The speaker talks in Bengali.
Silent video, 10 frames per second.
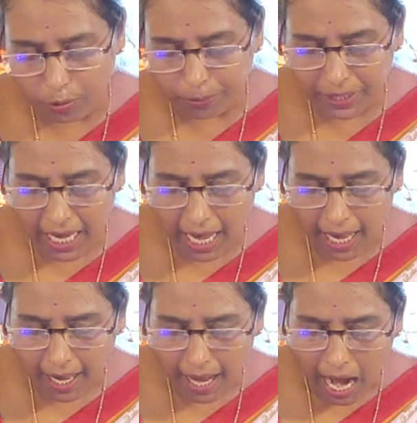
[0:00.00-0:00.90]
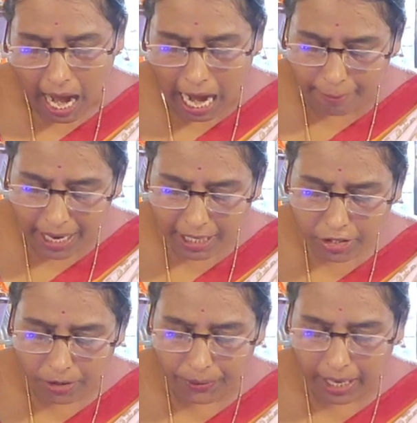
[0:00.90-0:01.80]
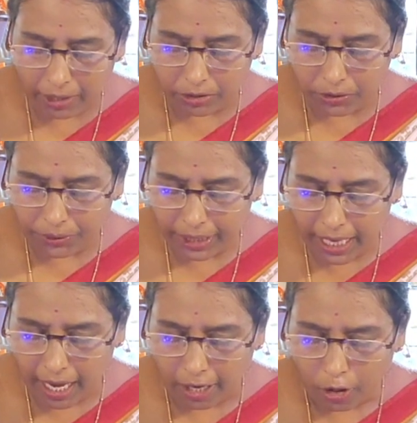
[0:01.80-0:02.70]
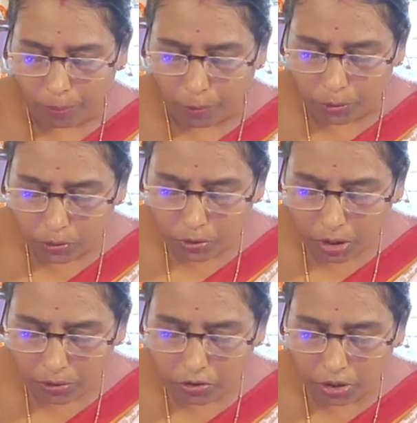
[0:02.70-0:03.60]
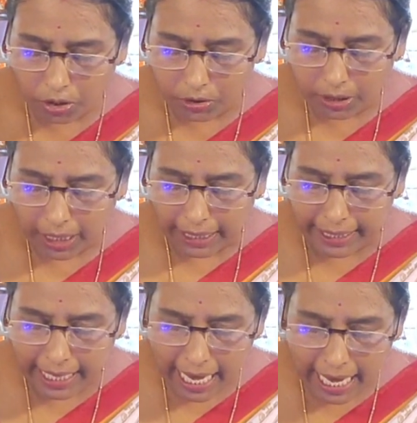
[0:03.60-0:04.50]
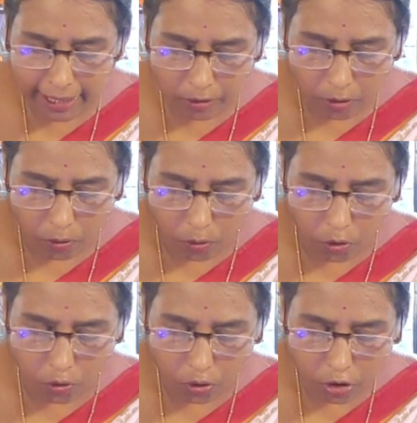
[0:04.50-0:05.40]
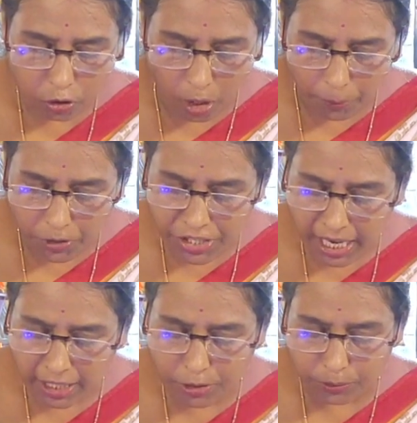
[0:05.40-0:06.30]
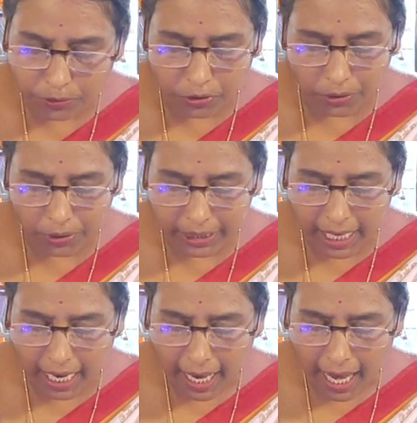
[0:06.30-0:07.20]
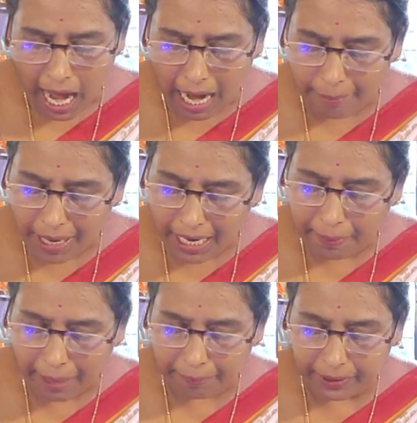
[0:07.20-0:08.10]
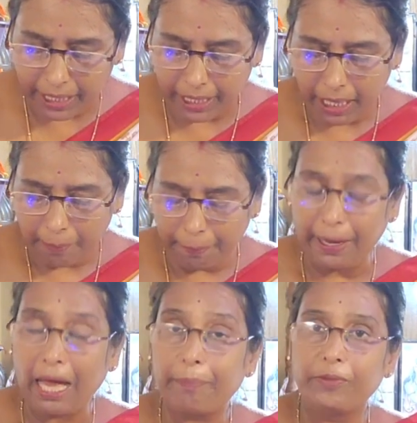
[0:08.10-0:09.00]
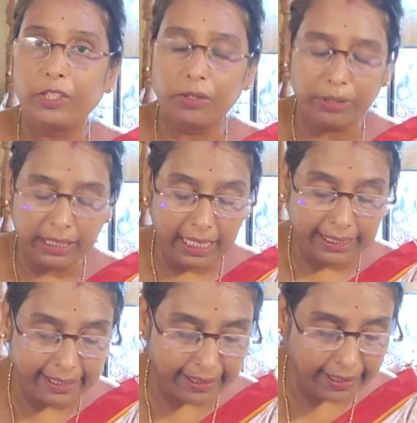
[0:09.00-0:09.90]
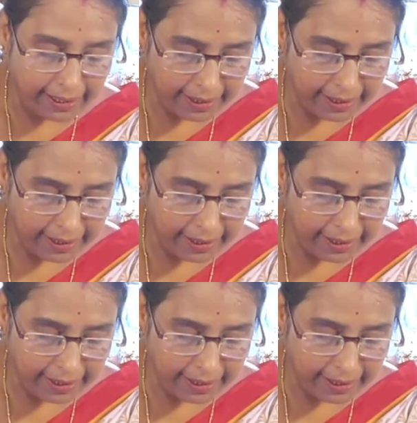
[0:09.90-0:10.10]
সপিয়া আমার শরণাগত হইয়া বহুতর জন জ্ঞান ও তপস্যায় শুদ্ধ হইয়া আমার ভাবকে প্রাপ্ত হইয়াছে